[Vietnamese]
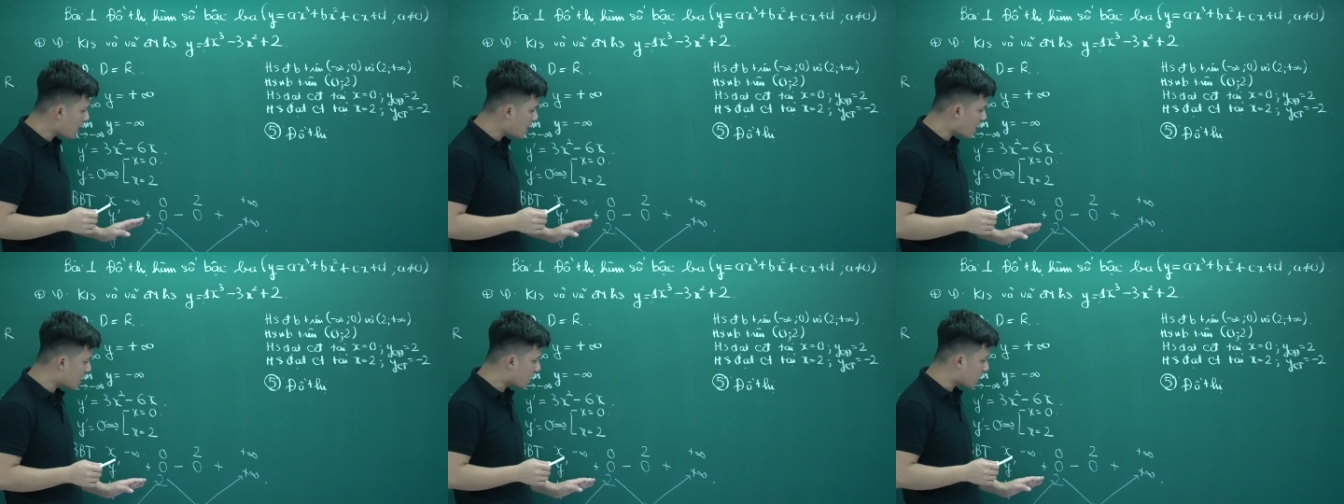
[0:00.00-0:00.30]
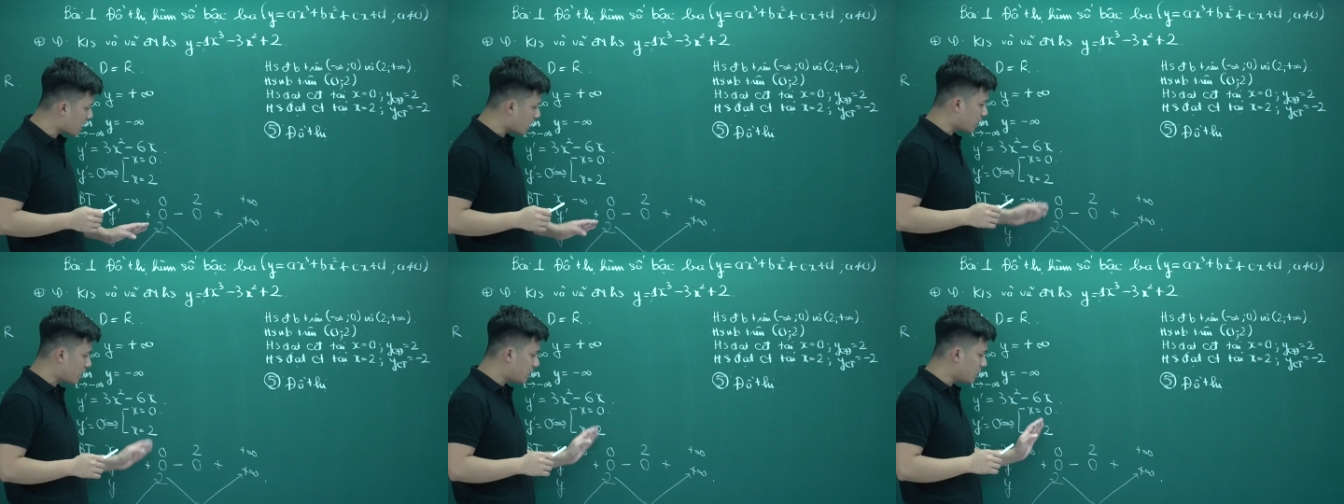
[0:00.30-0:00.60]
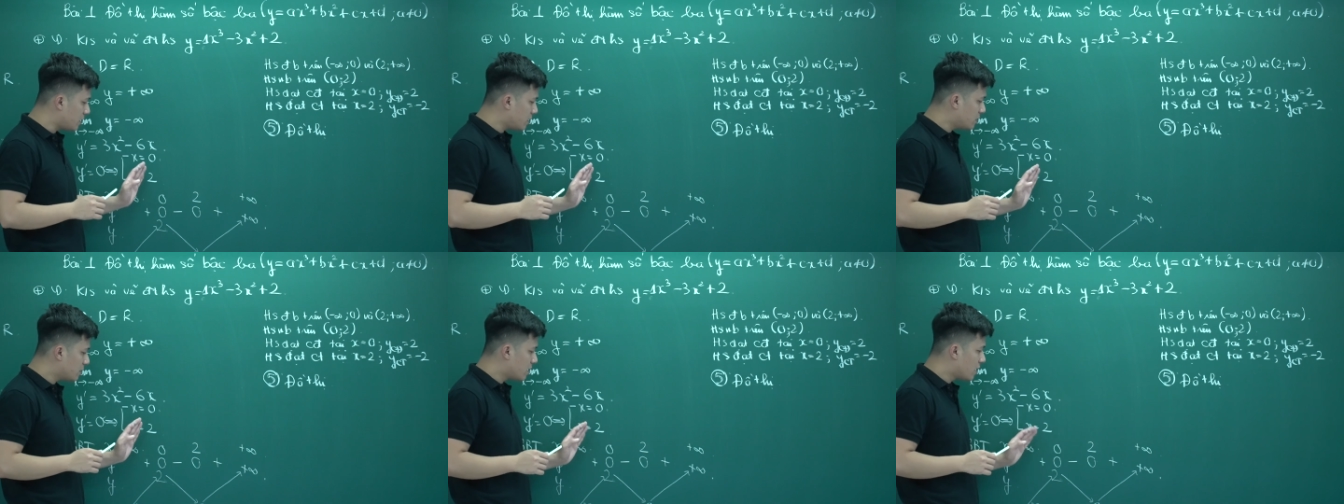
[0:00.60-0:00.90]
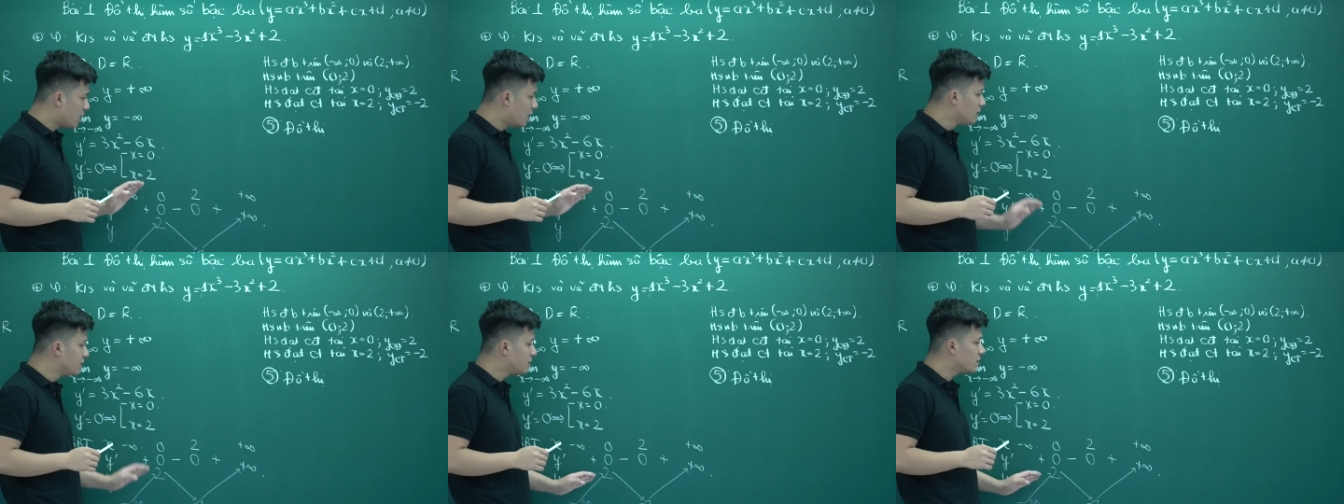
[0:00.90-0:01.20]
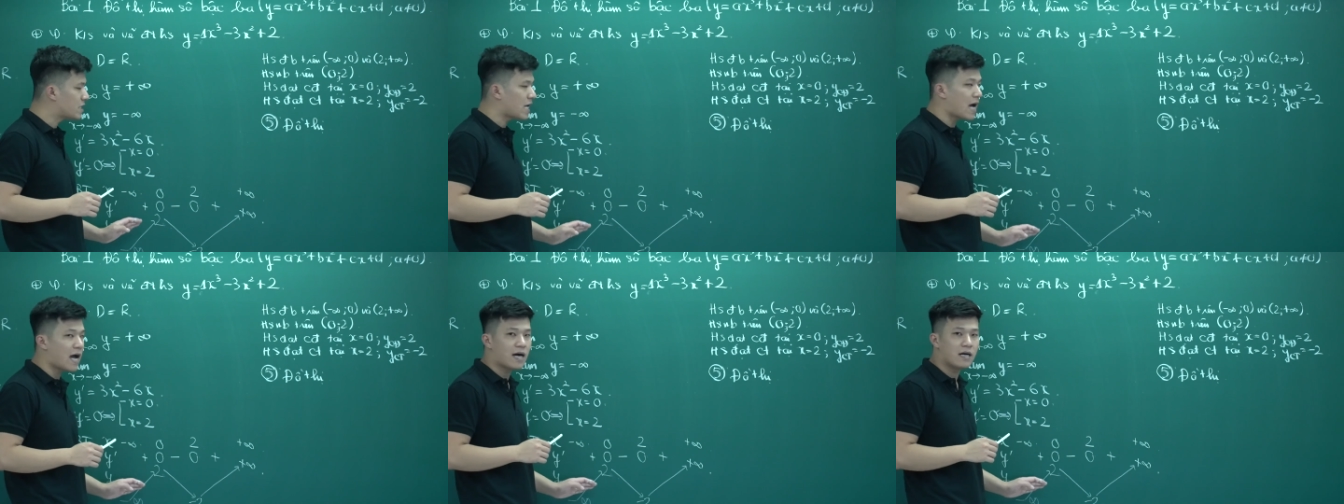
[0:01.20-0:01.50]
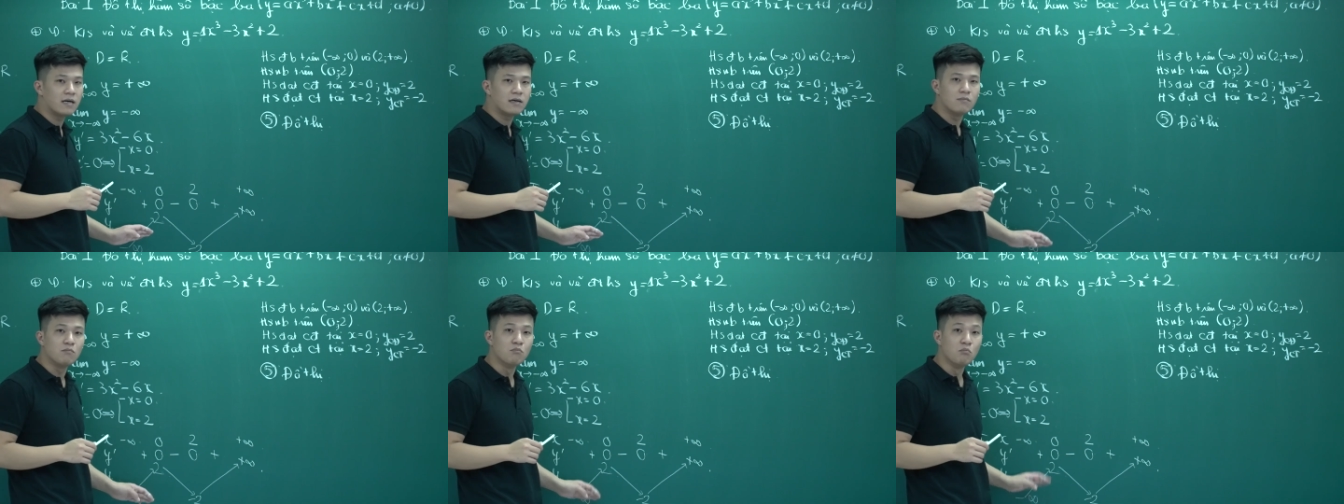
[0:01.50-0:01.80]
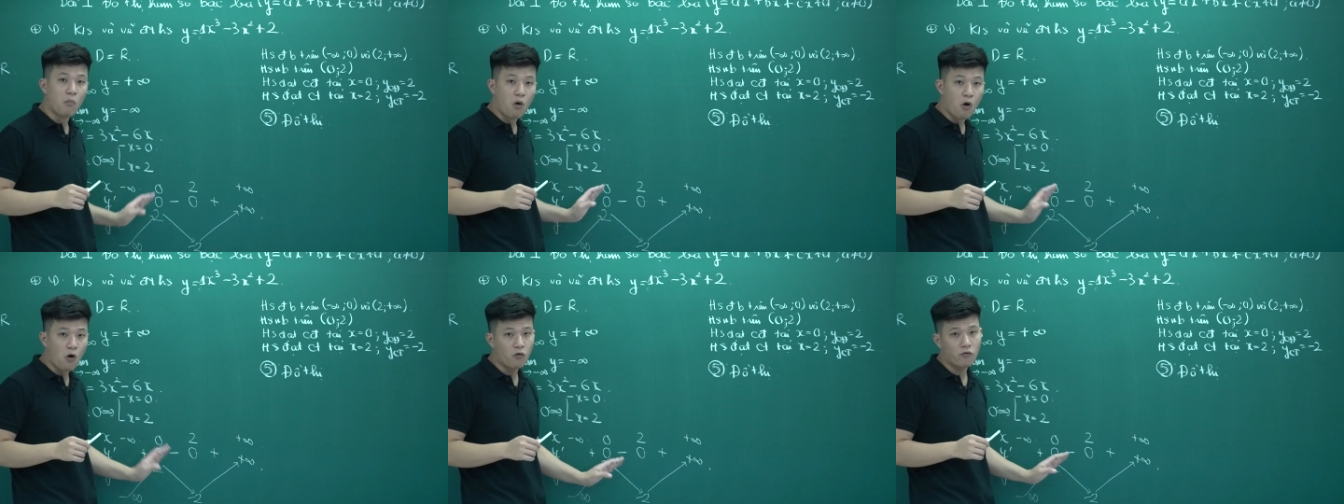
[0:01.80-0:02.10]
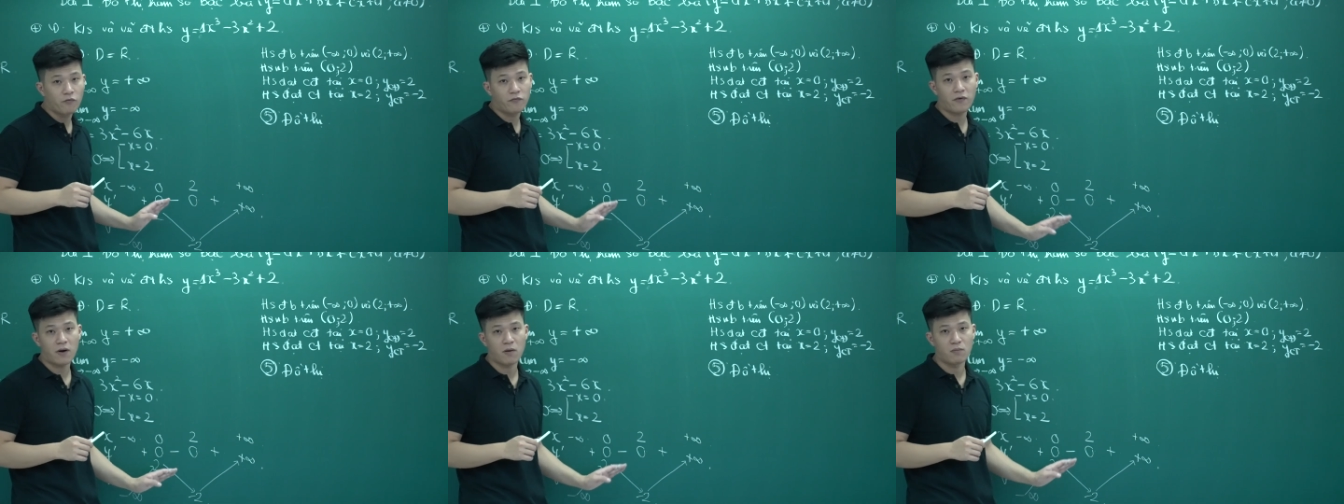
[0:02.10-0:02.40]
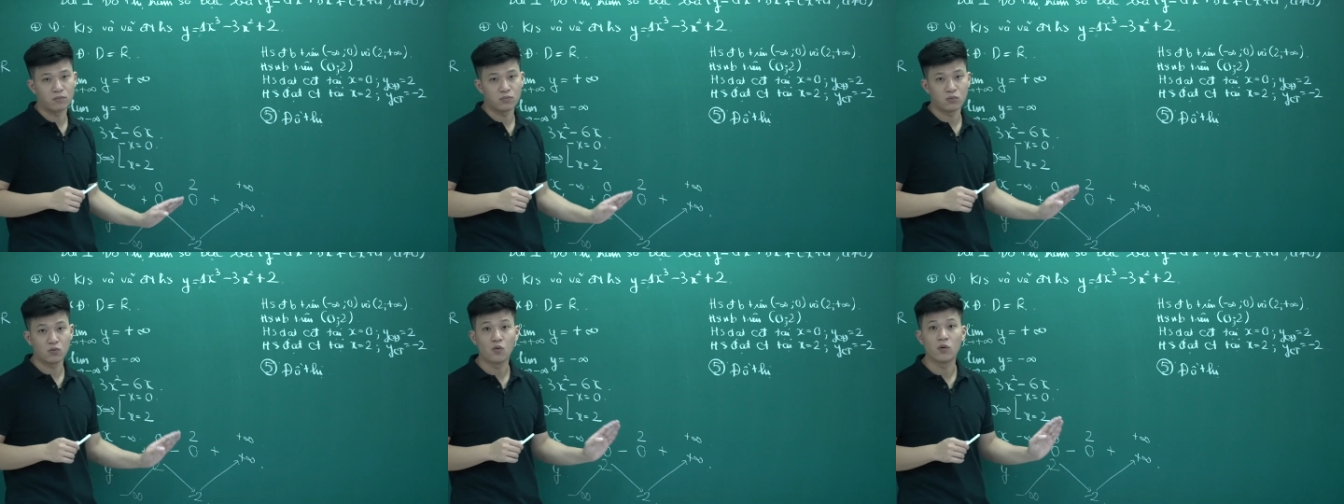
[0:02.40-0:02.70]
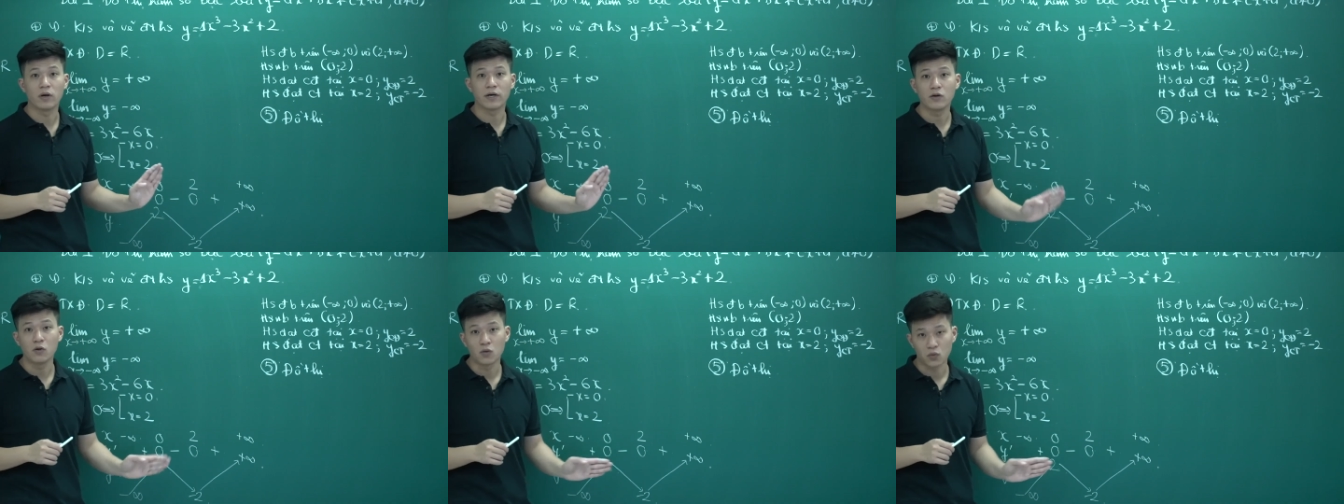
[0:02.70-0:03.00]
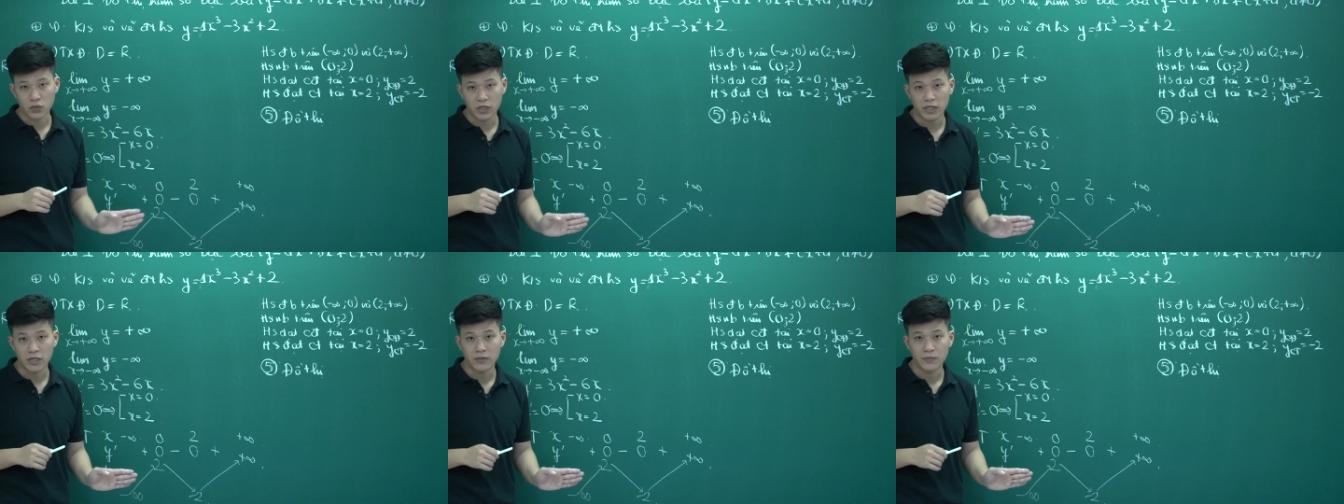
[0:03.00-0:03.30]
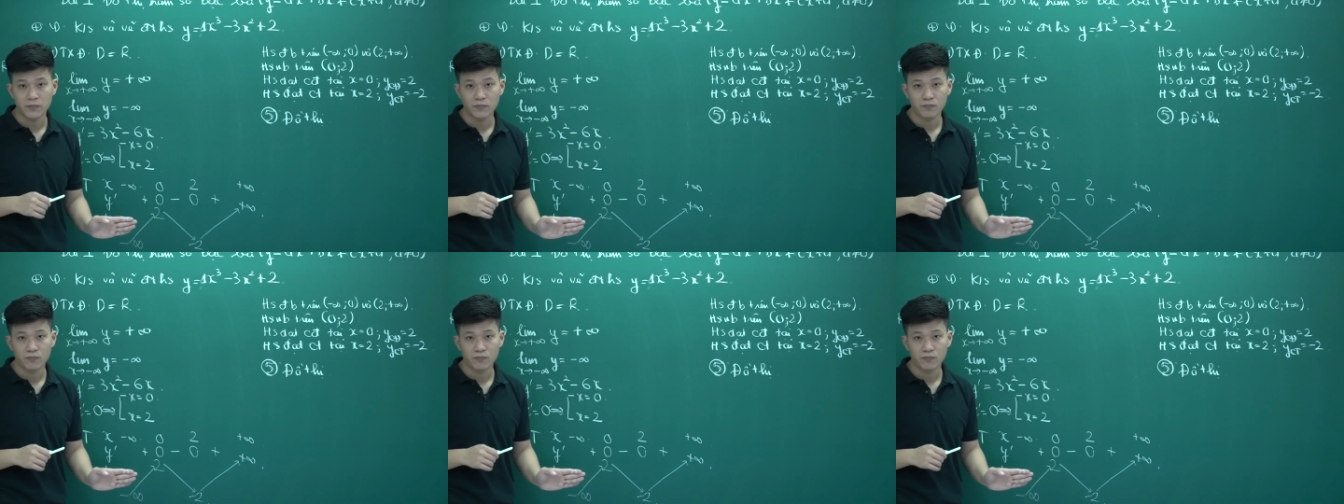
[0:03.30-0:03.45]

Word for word: là cái hình dạng mô phỏng của cái đồ thị